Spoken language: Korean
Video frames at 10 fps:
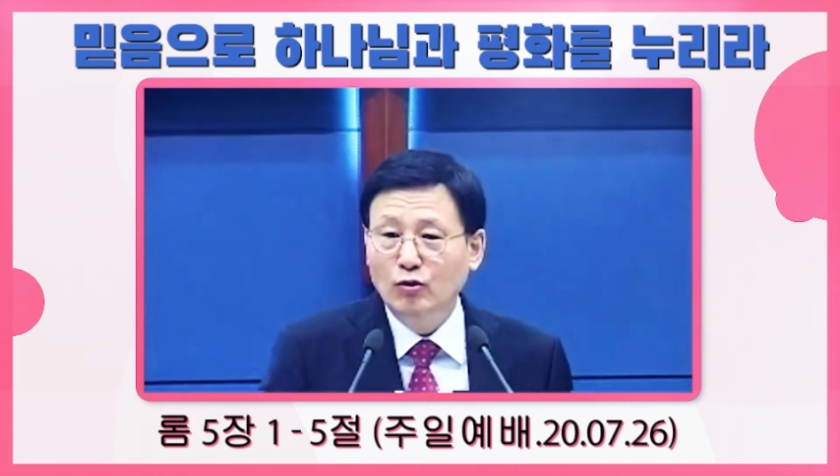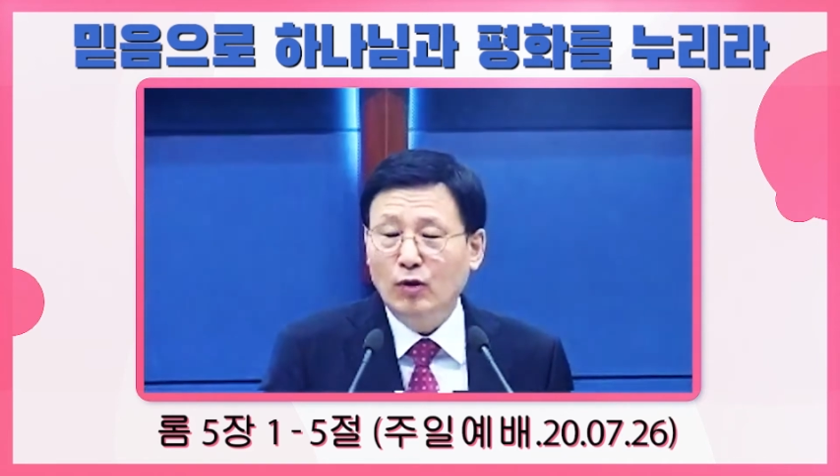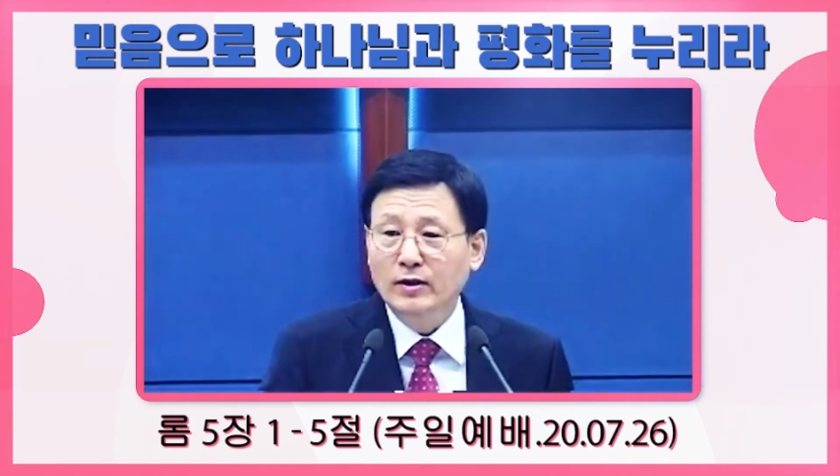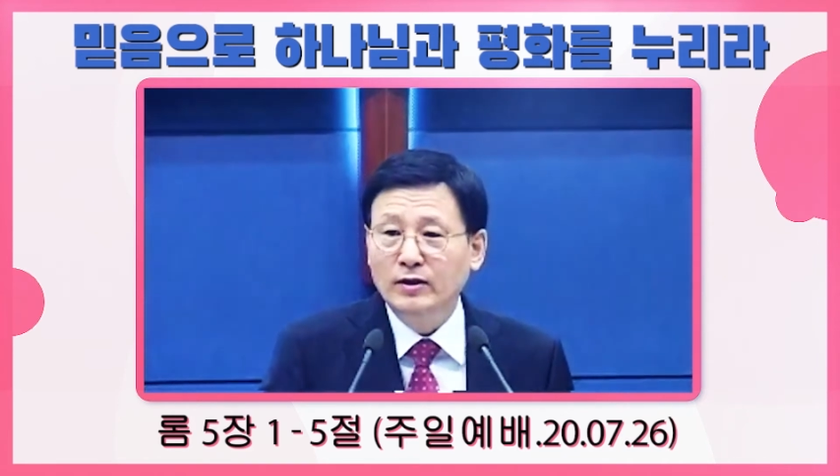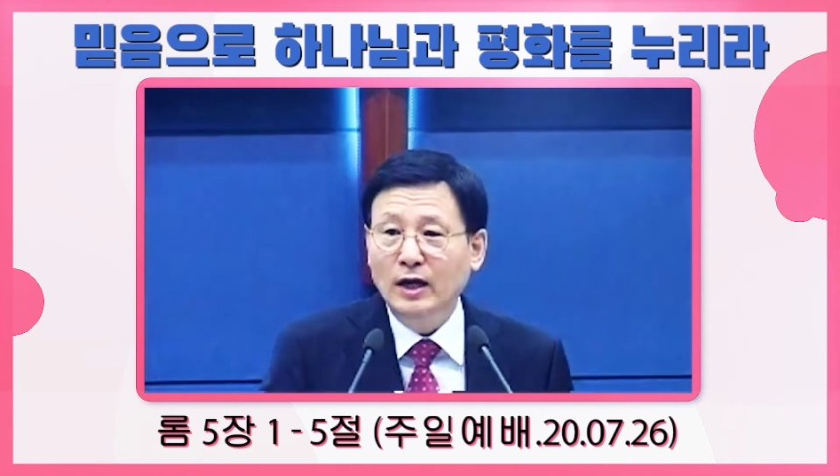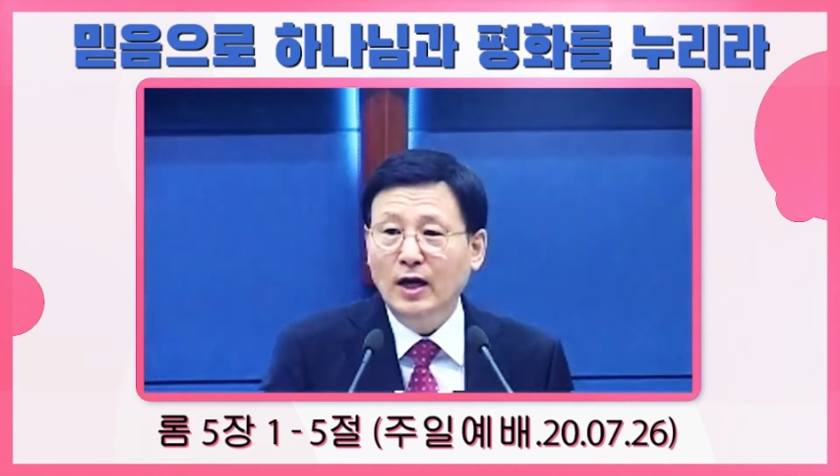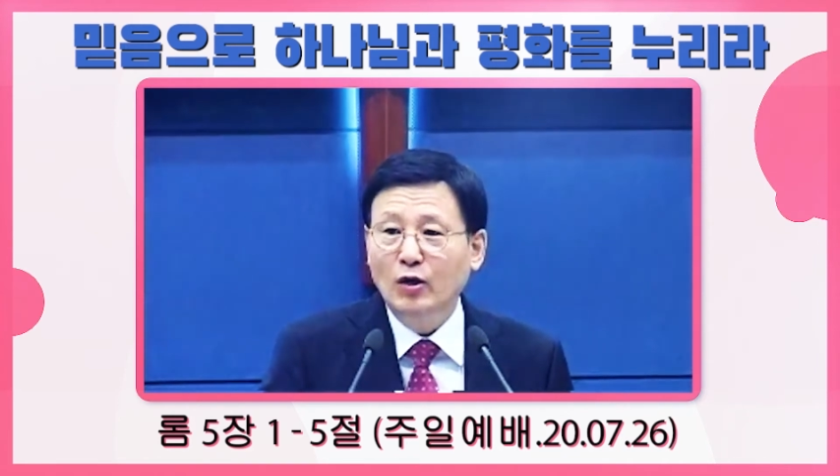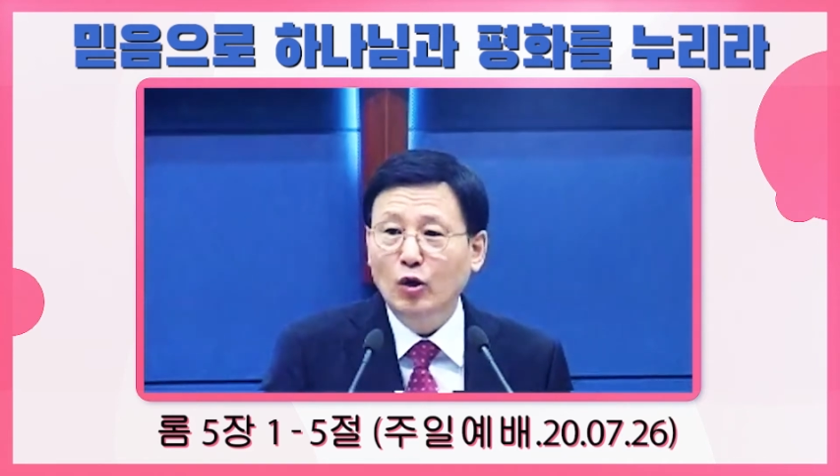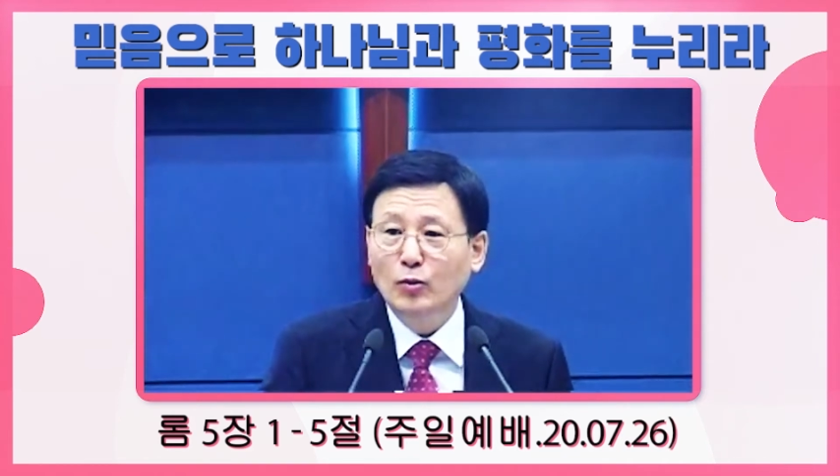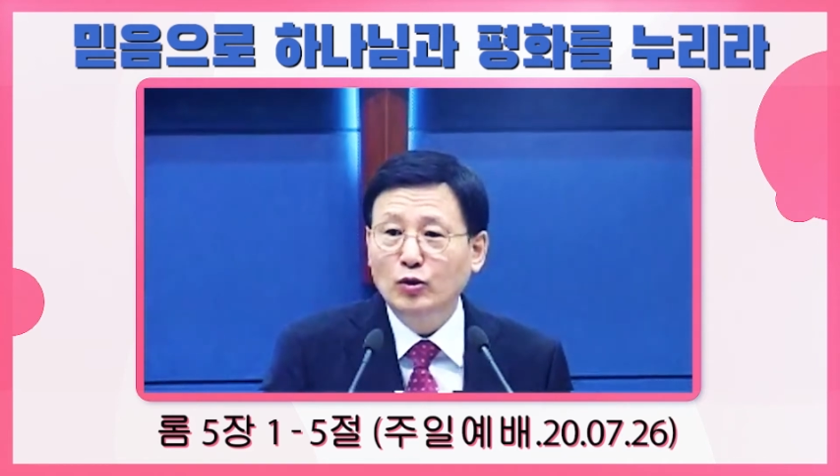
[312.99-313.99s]

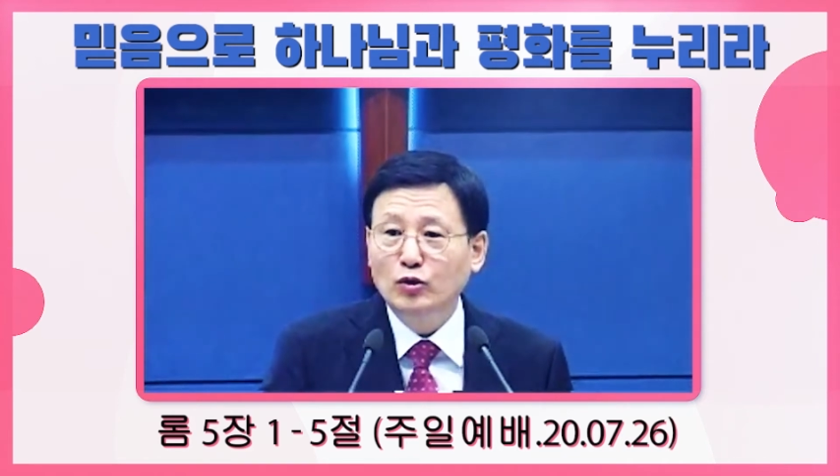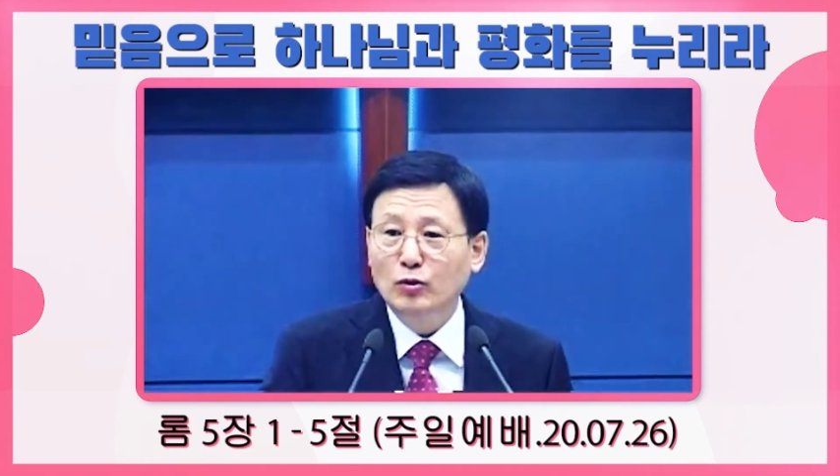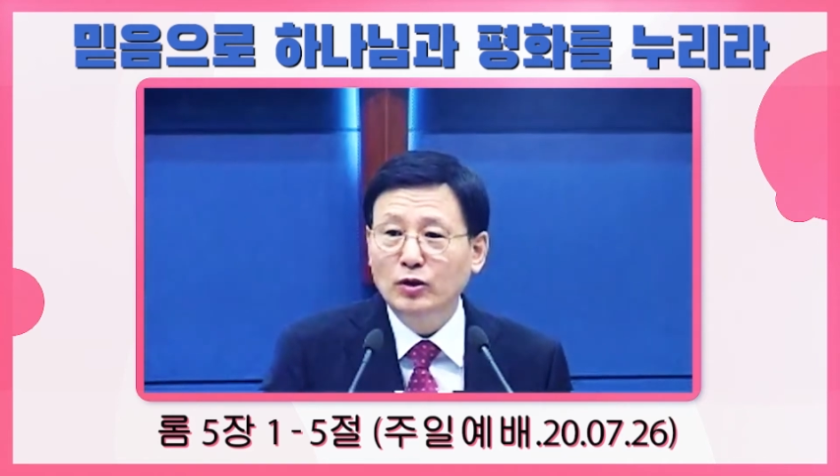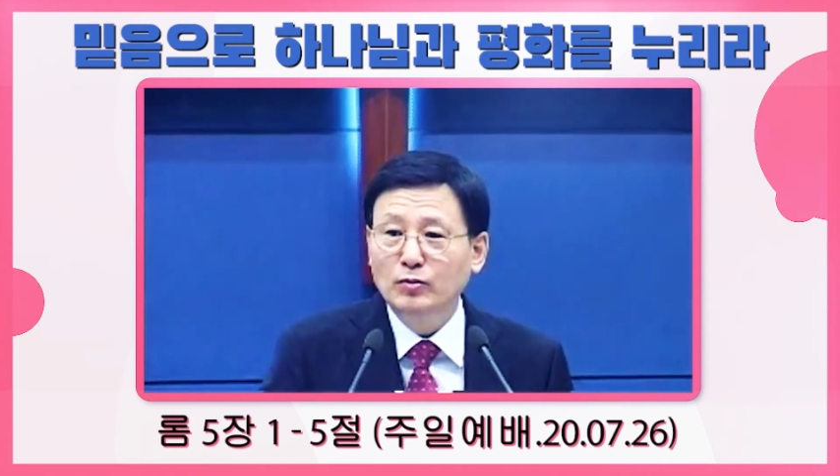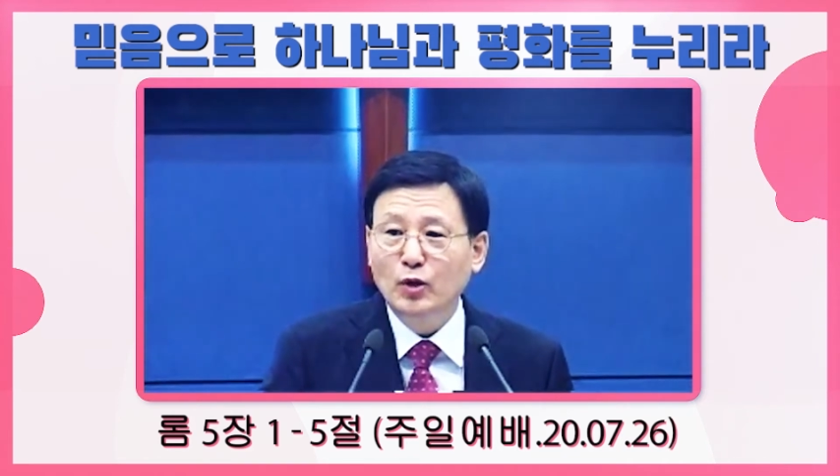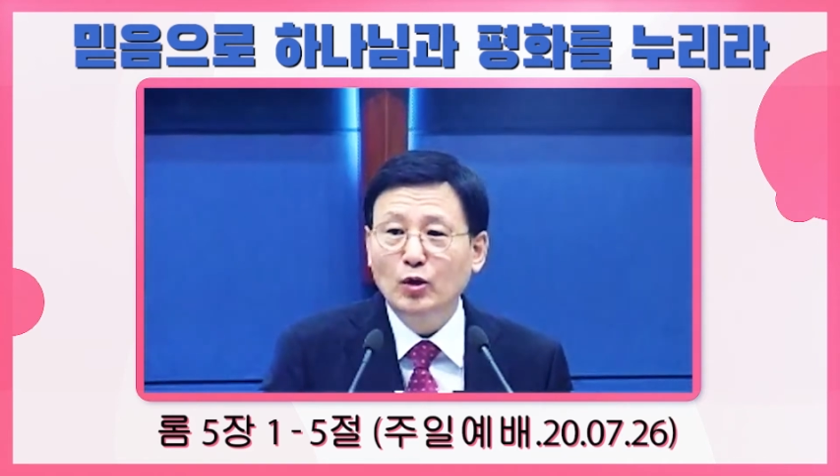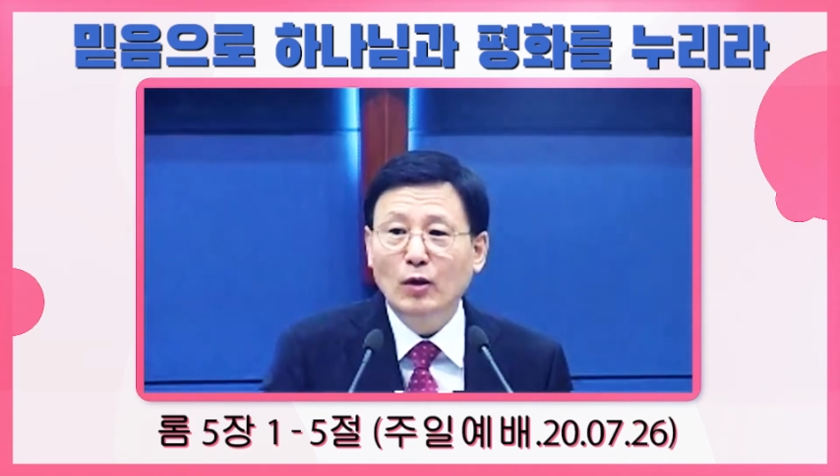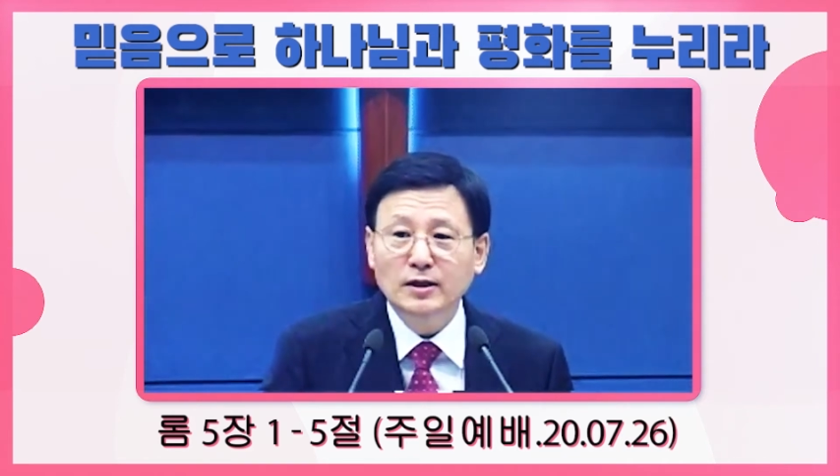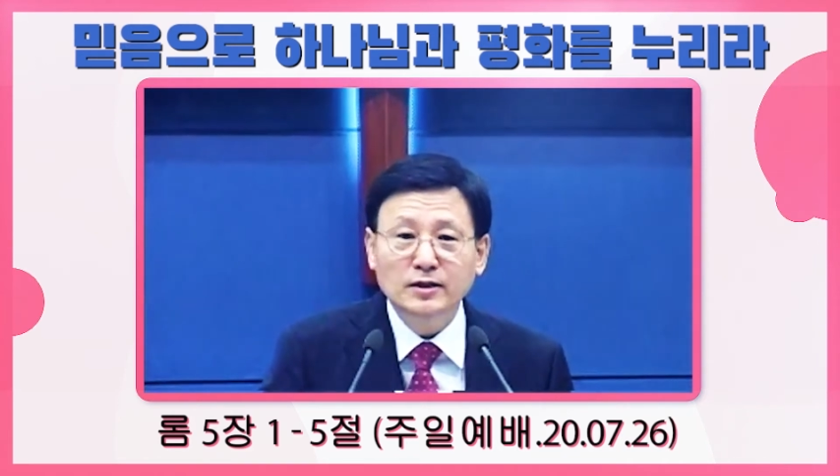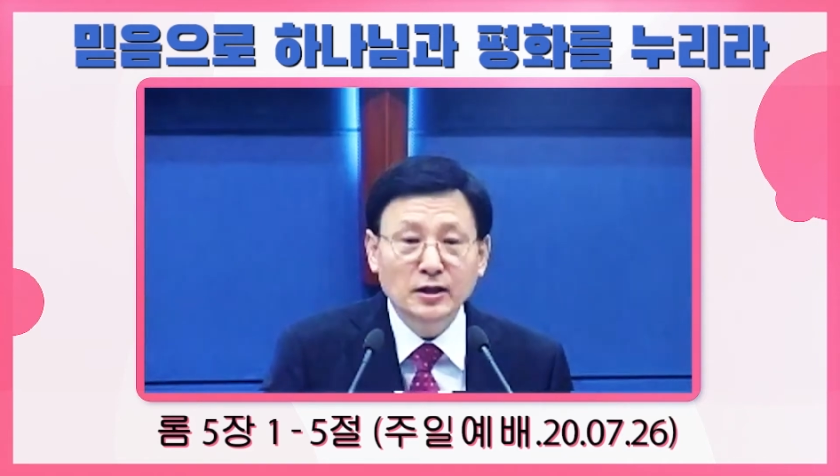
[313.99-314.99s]
관계가 회복되면
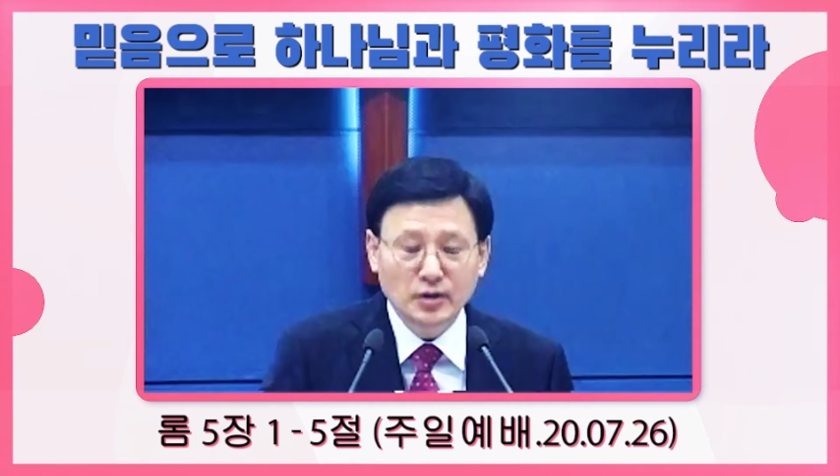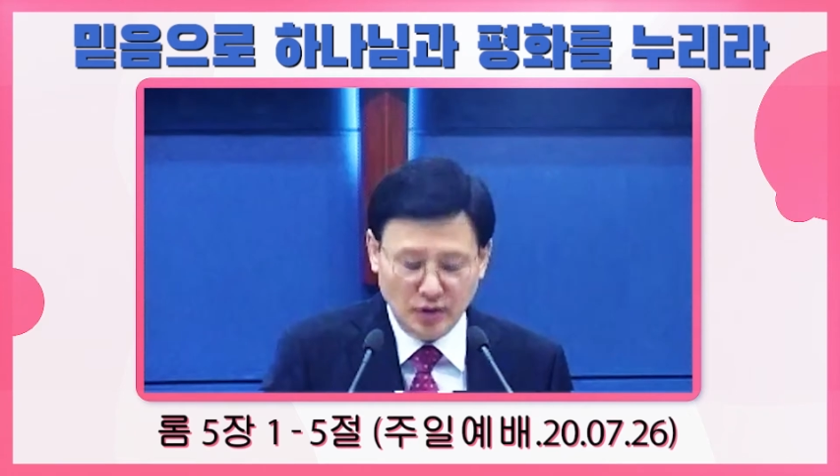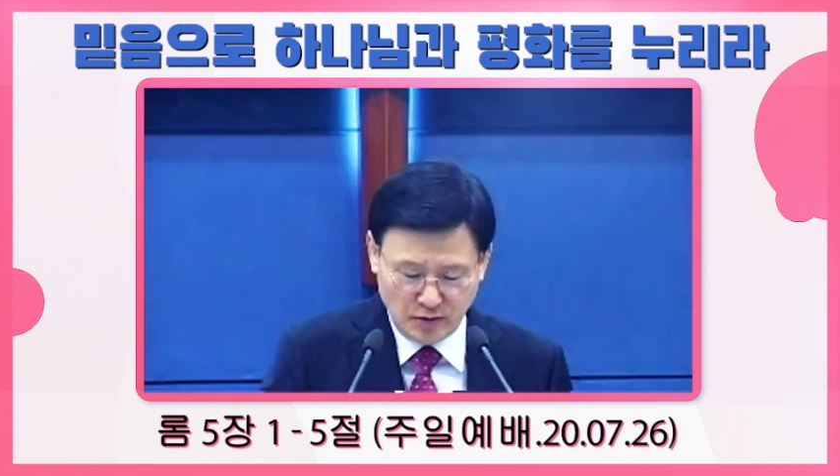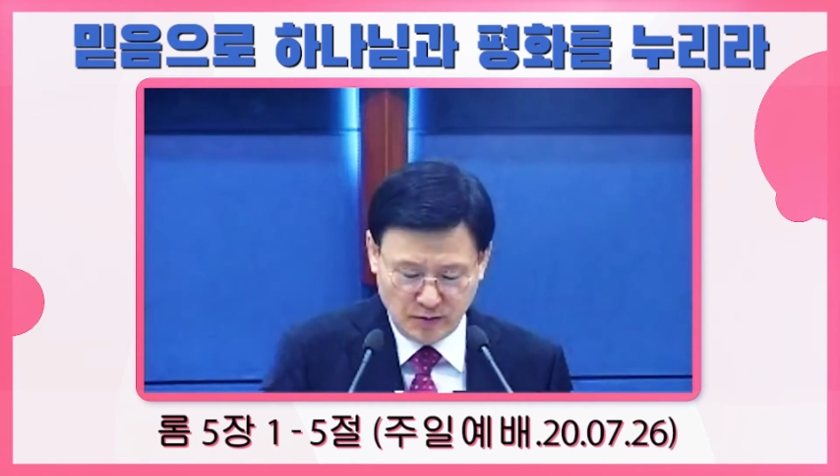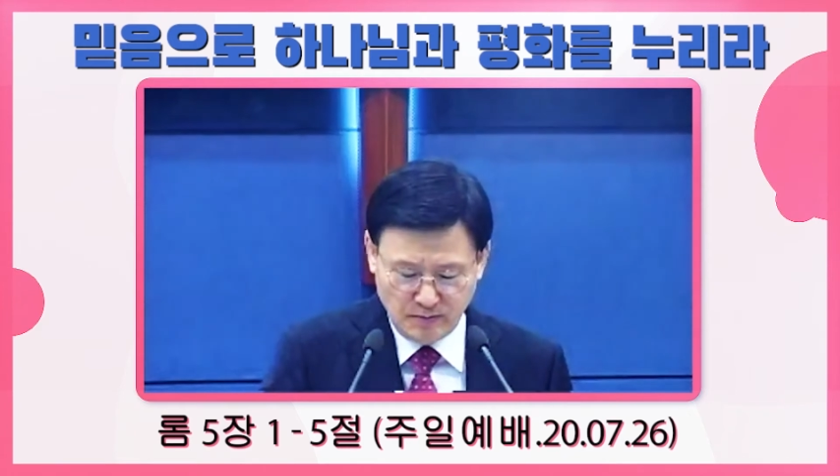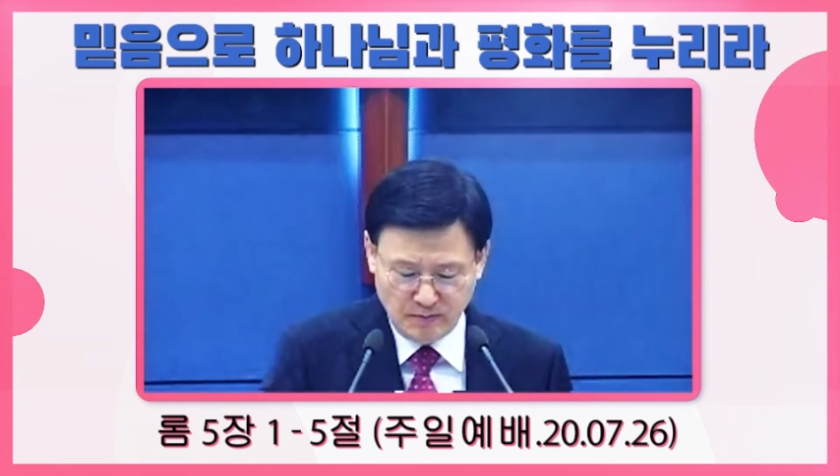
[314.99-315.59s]
평화가 생겨.